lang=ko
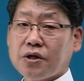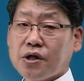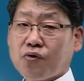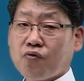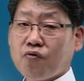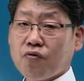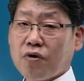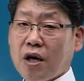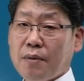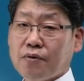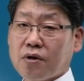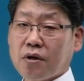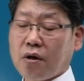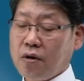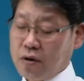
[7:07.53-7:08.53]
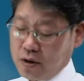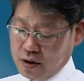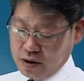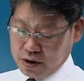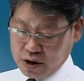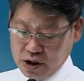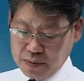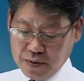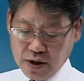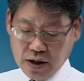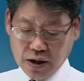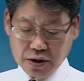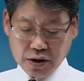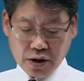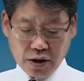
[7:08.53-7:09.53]
19세부터
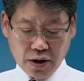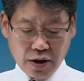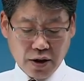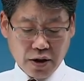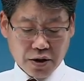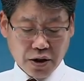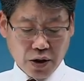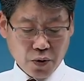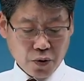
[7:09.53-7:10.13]
70세까지 자,